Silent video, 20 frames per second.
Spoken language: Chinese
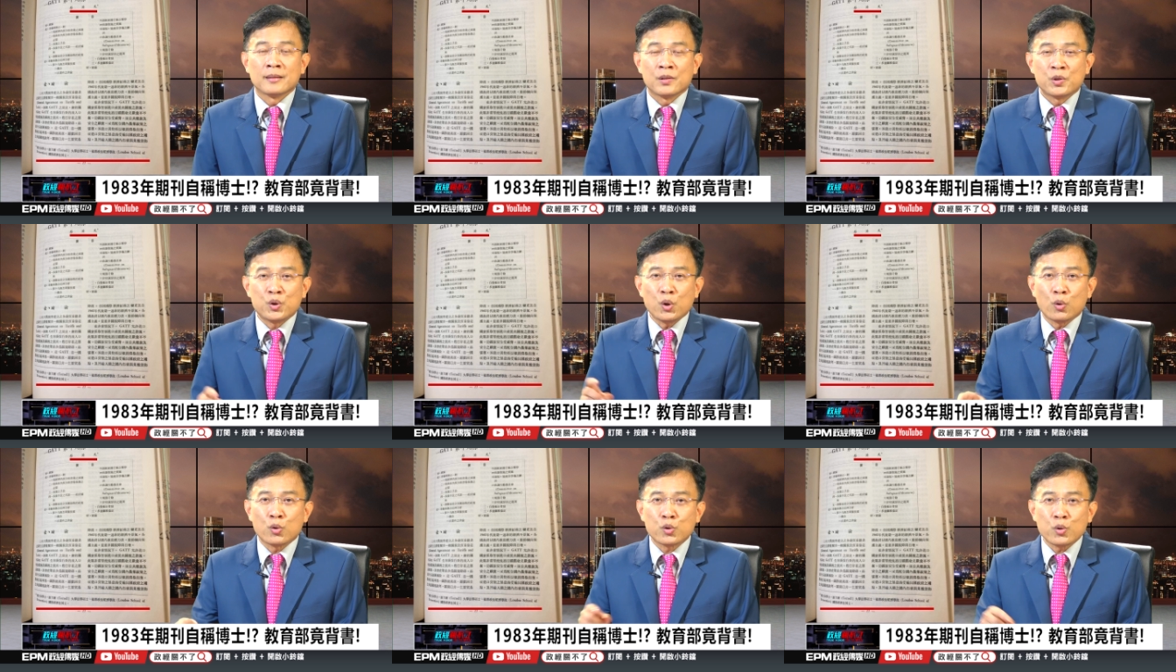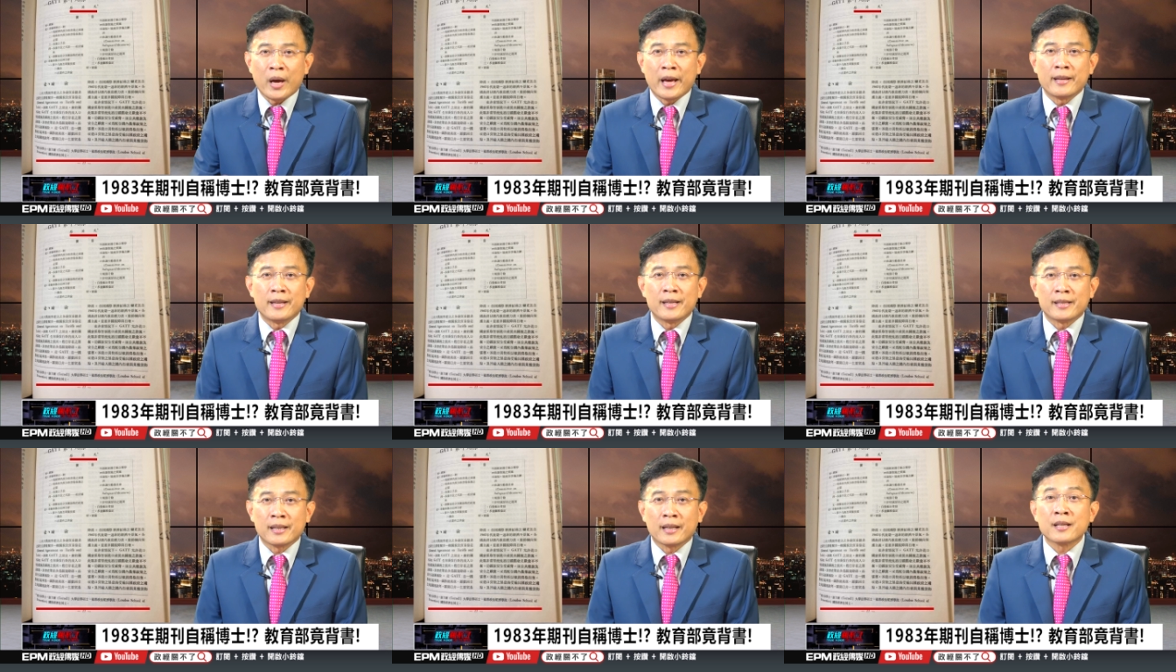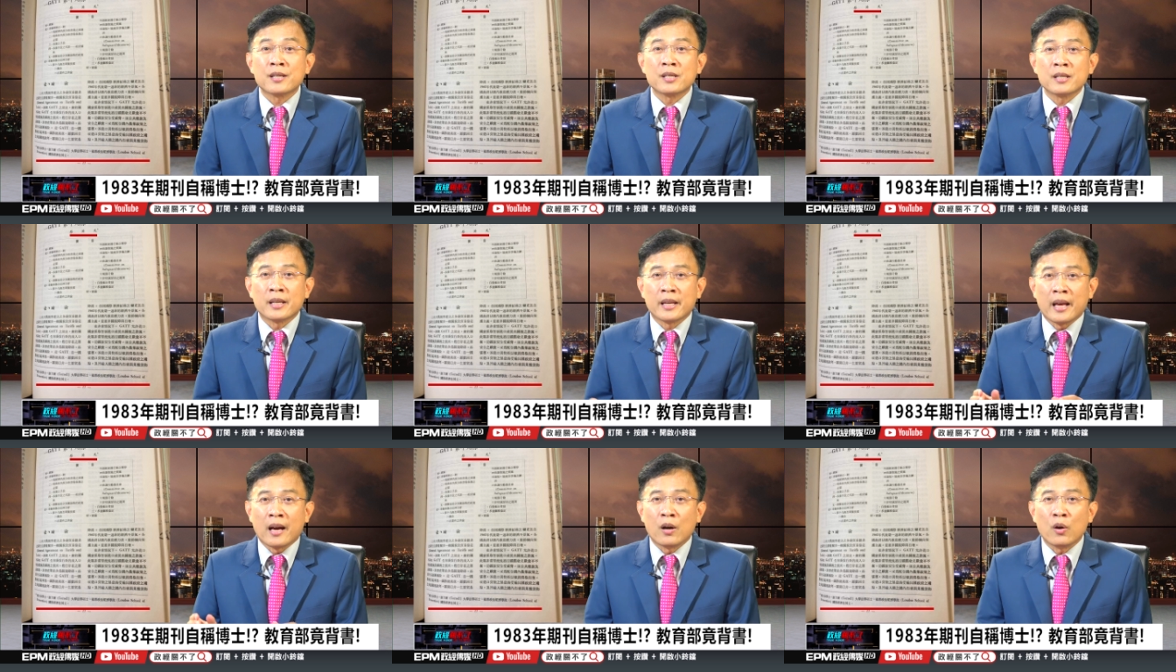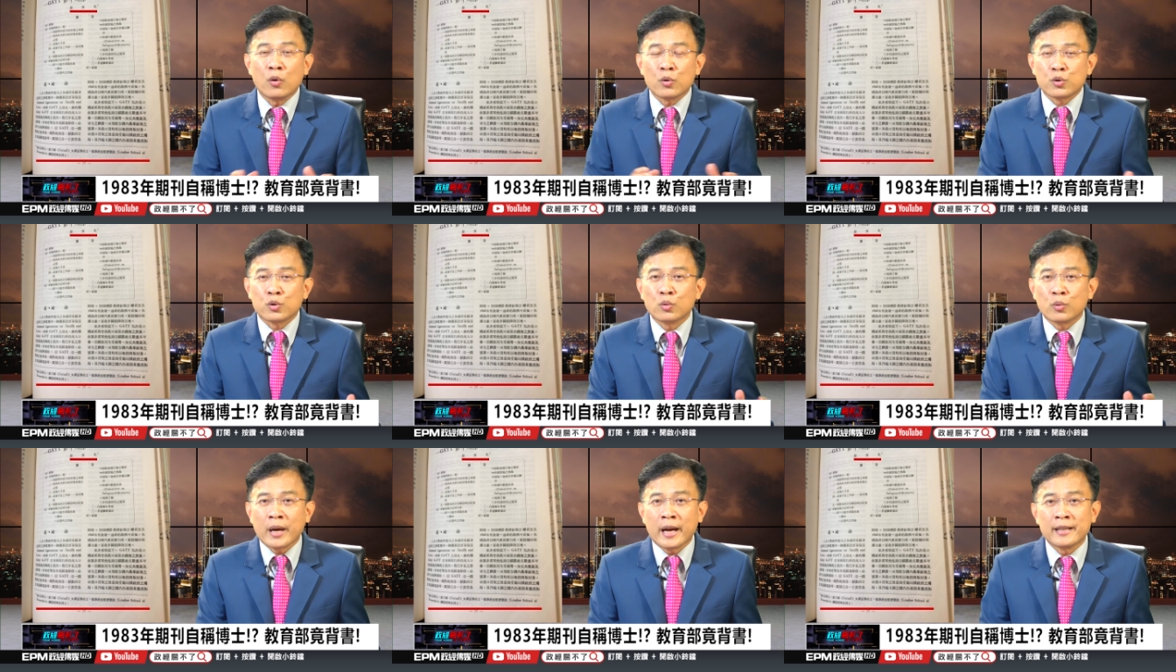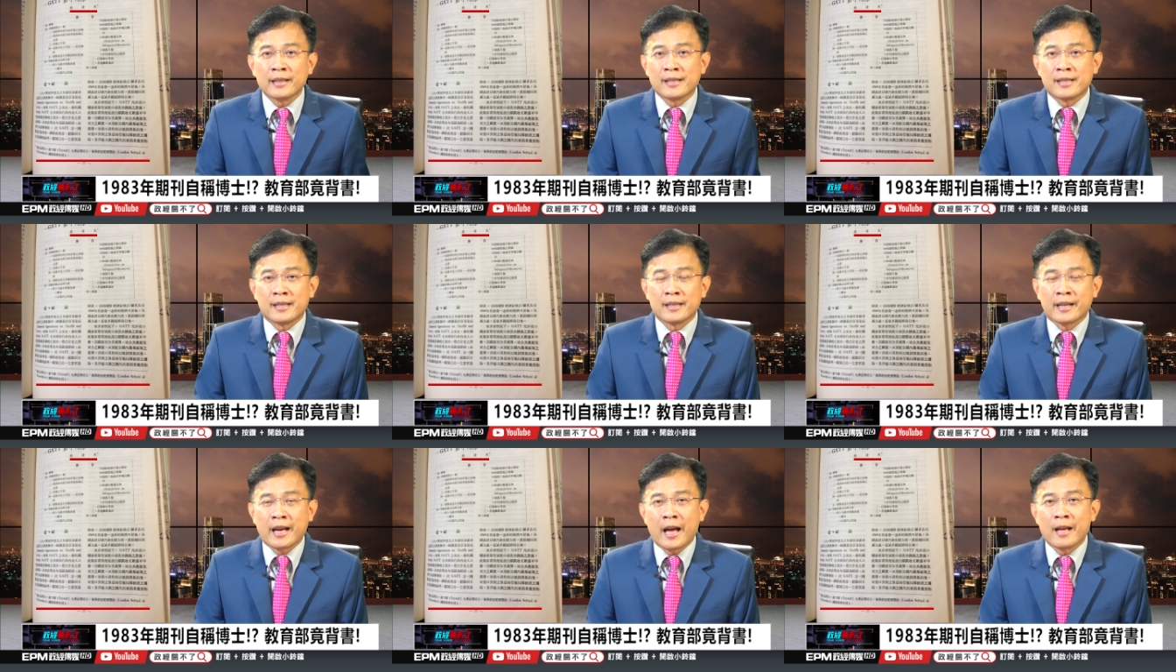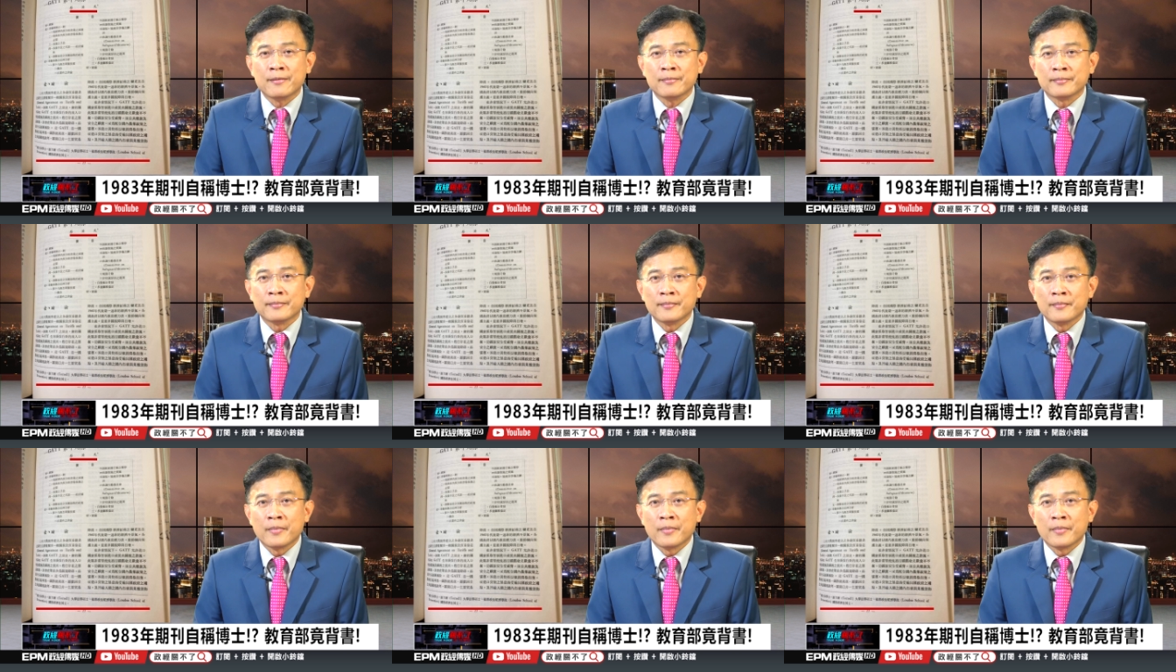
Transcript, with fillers: 就算你这个是延后出刊的期刊，